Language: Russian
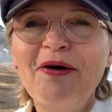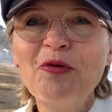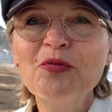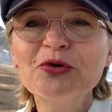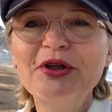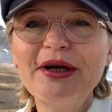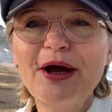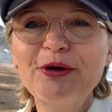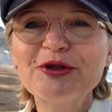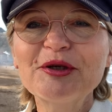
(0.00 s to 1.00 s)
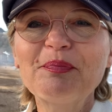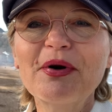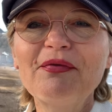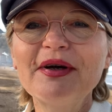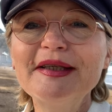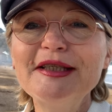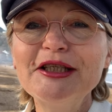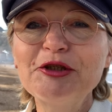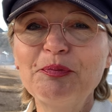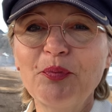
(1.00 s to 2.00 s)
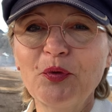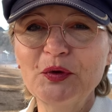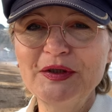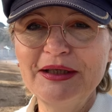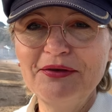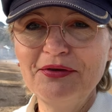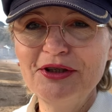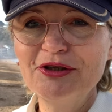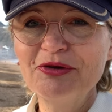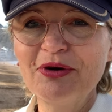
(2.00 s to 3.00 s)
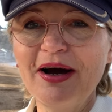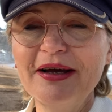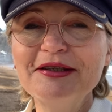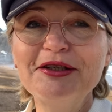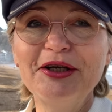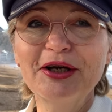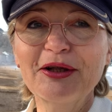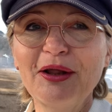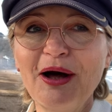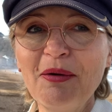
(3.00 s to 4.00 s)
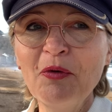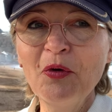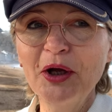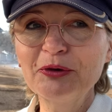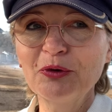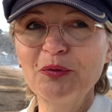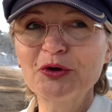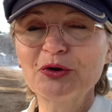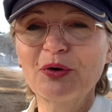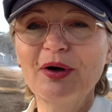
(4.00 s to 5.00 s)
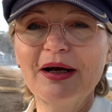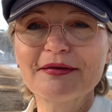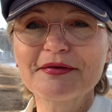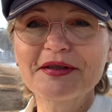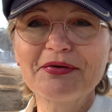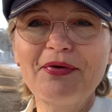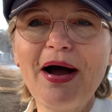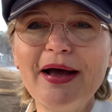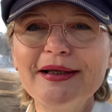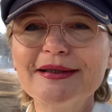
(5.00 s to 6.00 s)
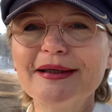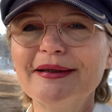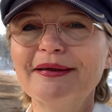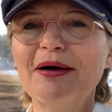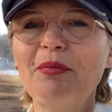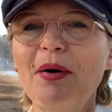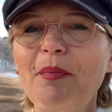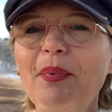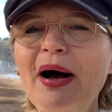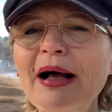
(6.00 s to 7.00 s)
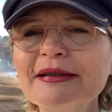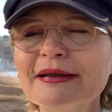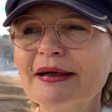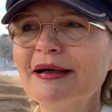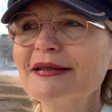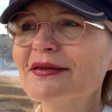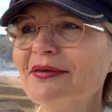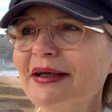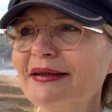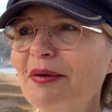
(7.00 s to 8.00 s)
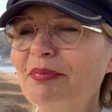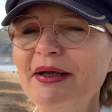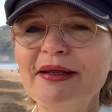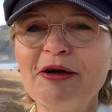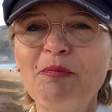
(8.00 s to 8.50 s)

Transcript: умудряются проводить по телевидению антирекламу о том, что газ взрывается, это там опасно, газовое отопление